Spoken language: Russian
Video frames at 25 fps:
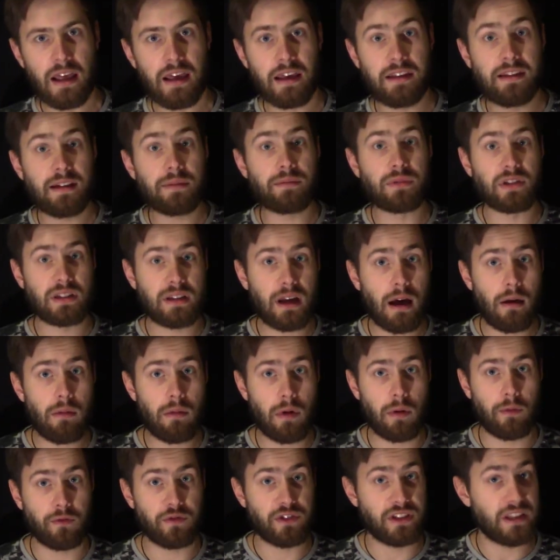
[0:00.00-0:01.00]
И тем
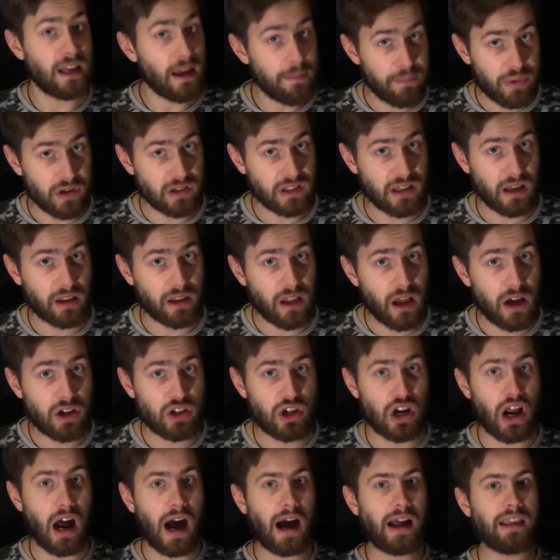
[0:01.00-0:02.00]
самым все
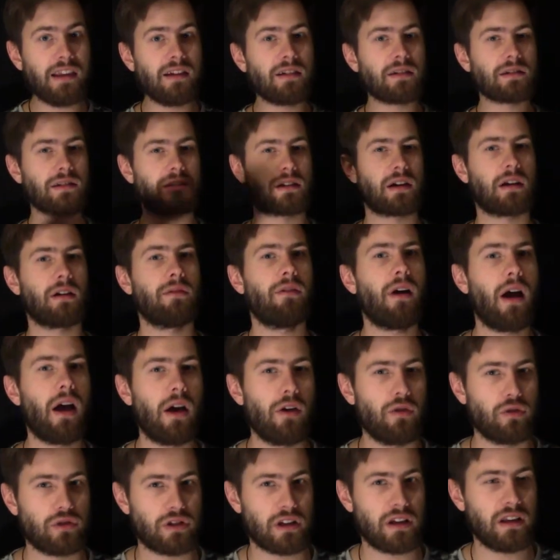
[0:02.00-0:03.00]
персонажи, они
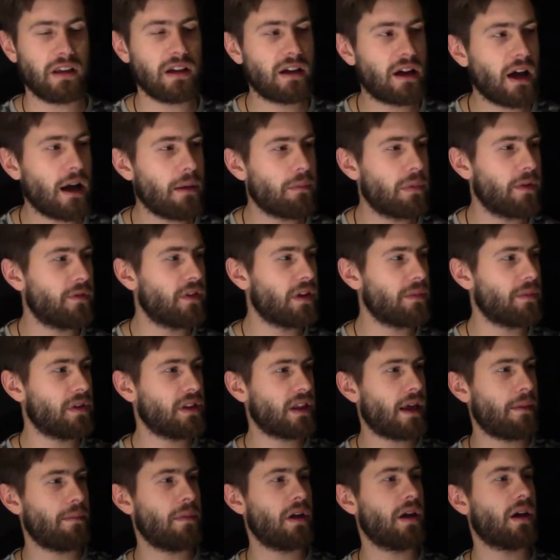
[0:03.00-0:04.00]
раскрываются и как бы
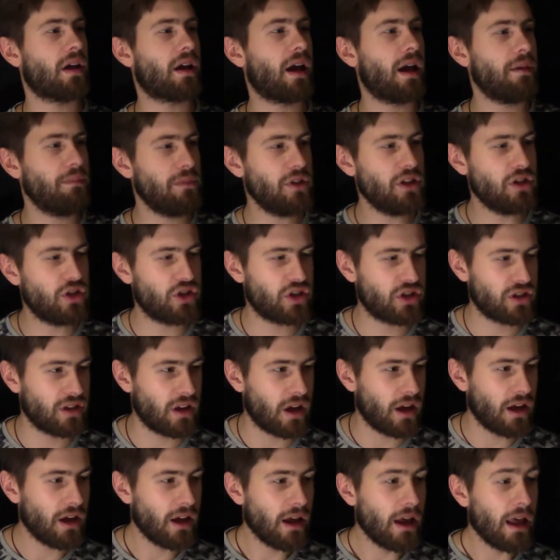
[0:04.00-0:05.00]
временами
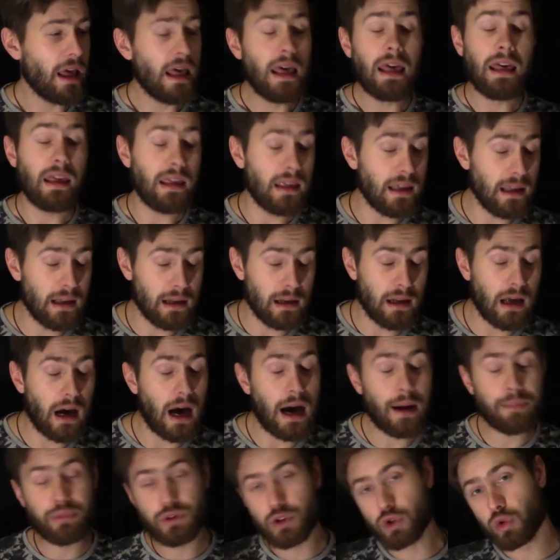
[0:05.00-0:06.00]
комичны, или
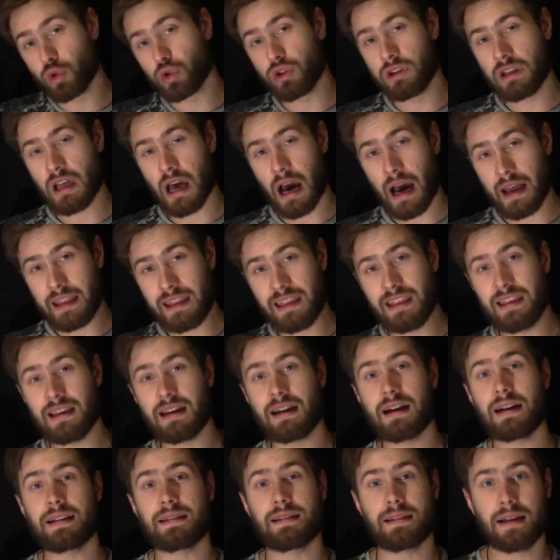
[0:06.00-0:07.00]
абсурдны они не
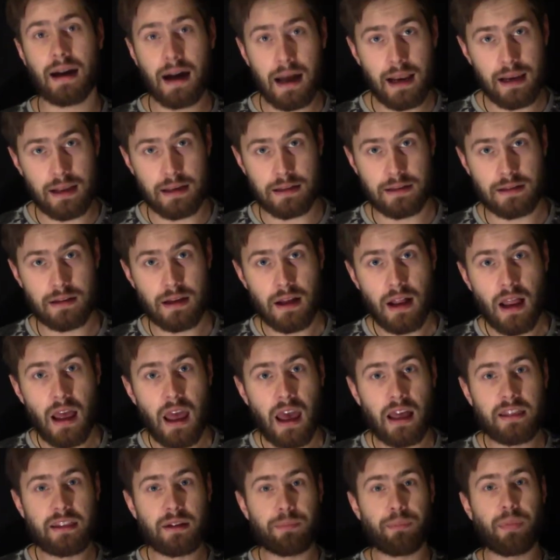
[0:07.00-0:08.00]
казались,
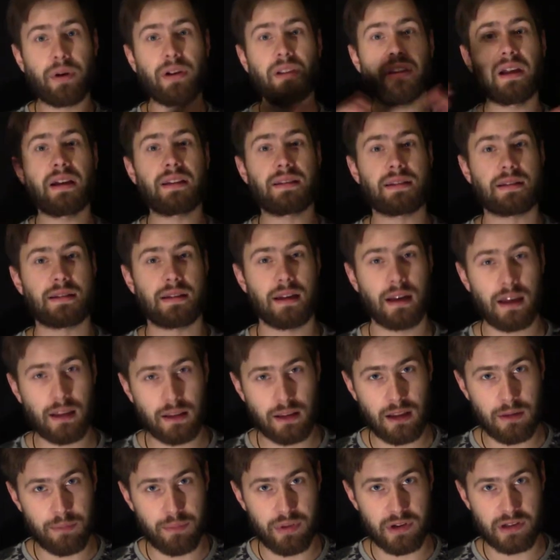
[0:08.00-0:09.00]
это
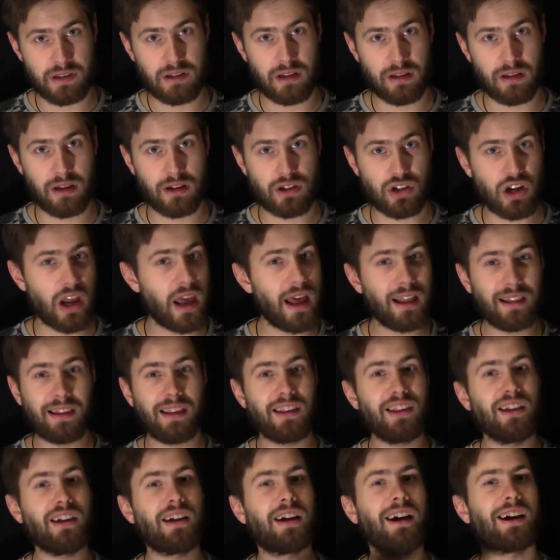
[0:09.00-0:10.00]
полноценный персонаж, это
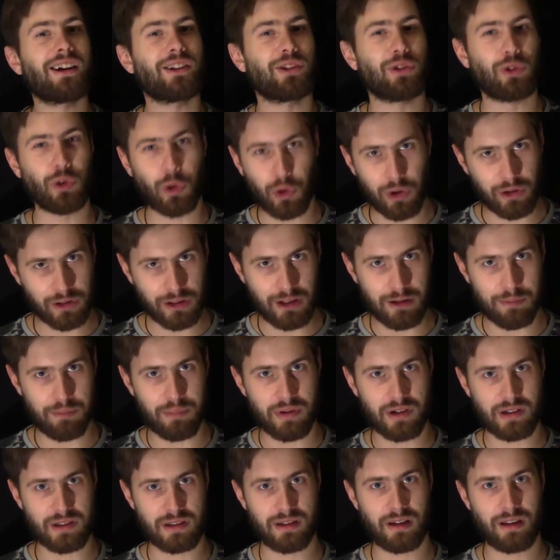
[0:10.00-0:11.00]
не картонный
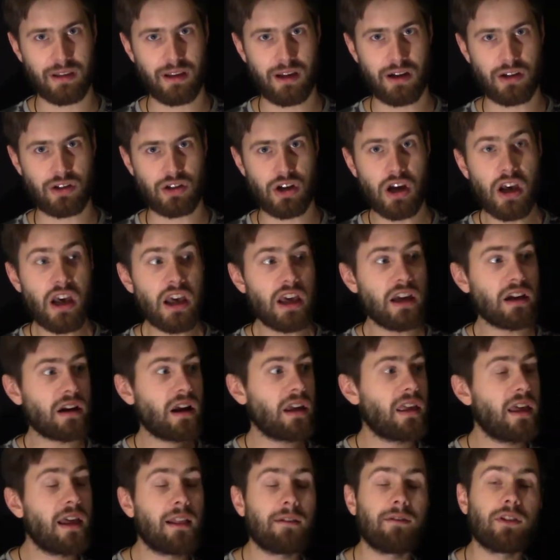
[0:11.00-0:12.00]
персонаж. И
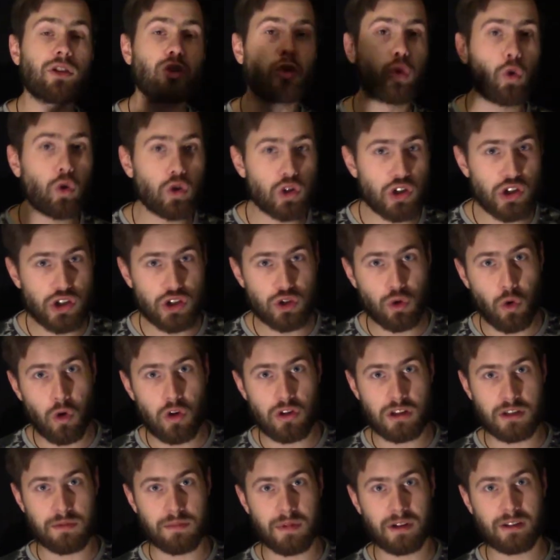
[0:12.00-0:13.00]
ради этого тоже
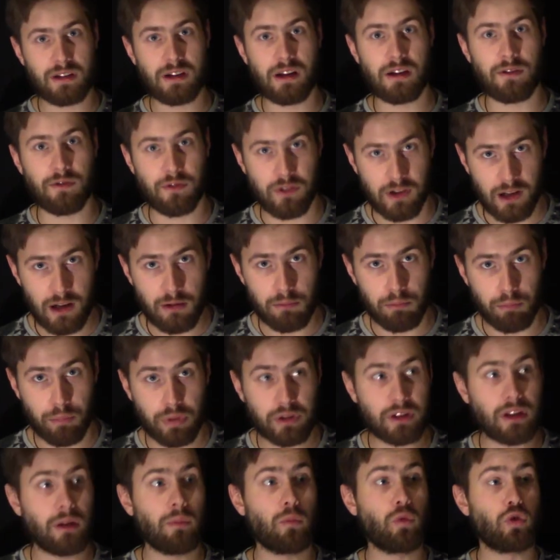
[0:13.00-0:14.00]
стоит смотреть фильм,
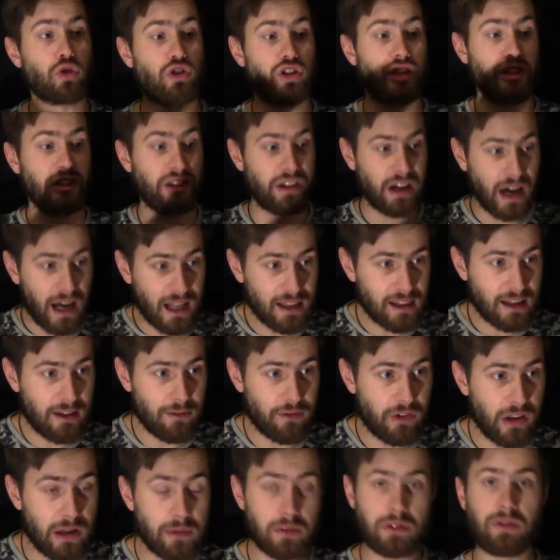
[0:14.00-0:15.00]
потому что данный
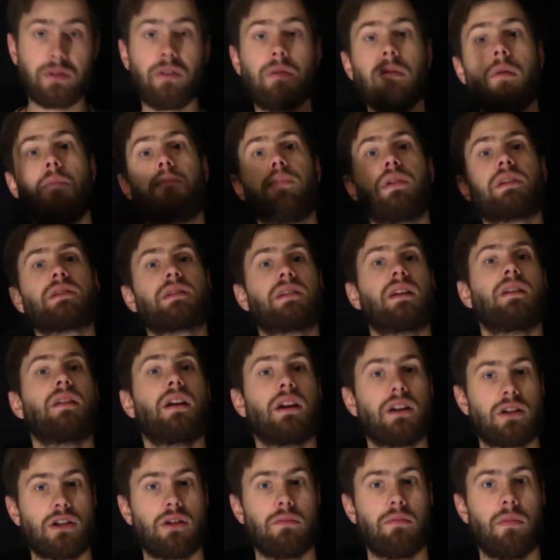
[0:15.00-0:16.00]
фильм своими
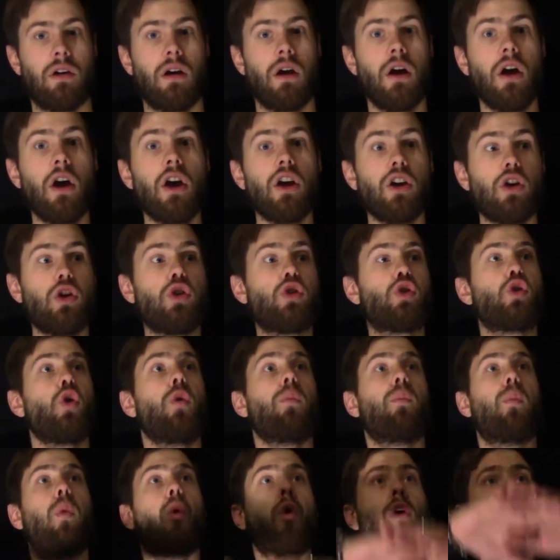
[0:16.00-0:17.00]
персонажами еще
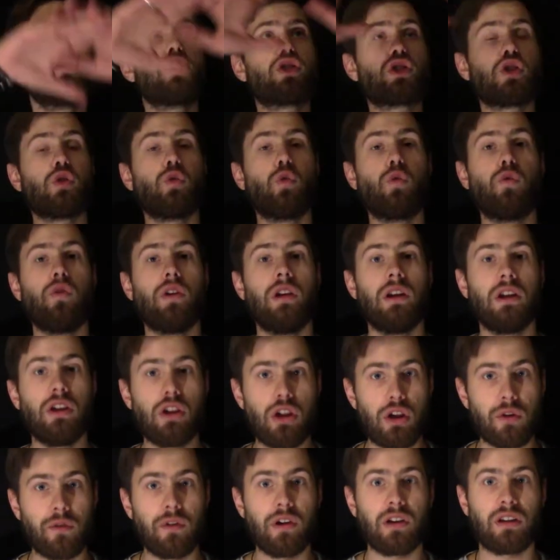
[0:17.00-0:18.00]
больше
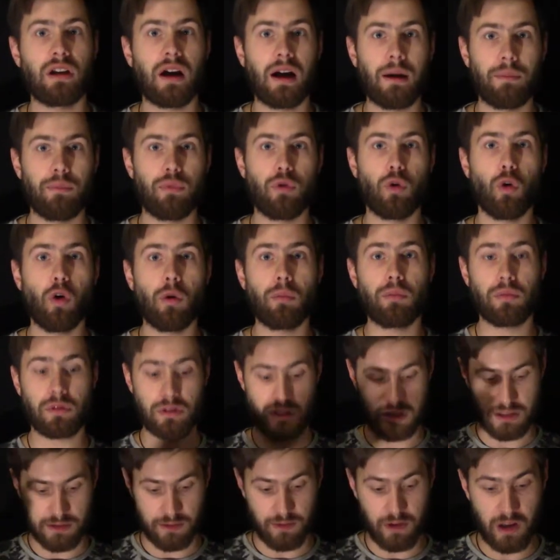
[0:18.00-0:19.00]
увеличивает объем
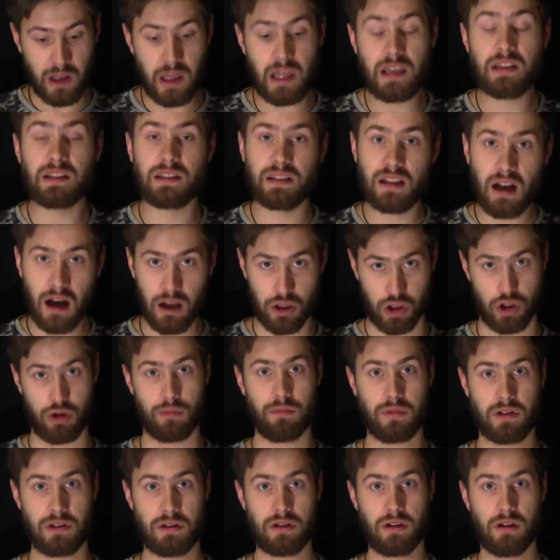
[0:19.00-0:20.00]
своей
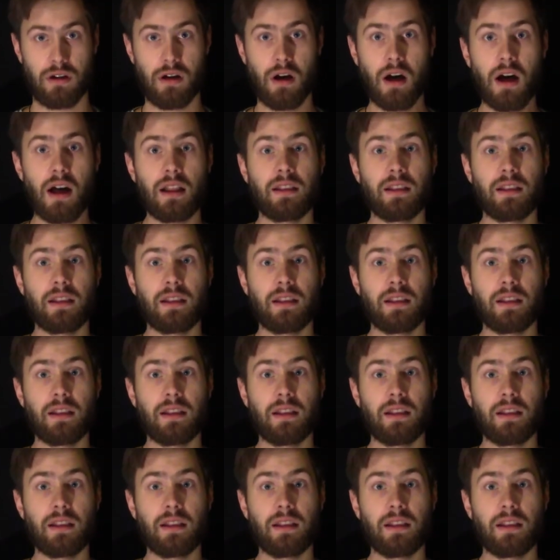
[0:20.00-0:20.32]
значимости.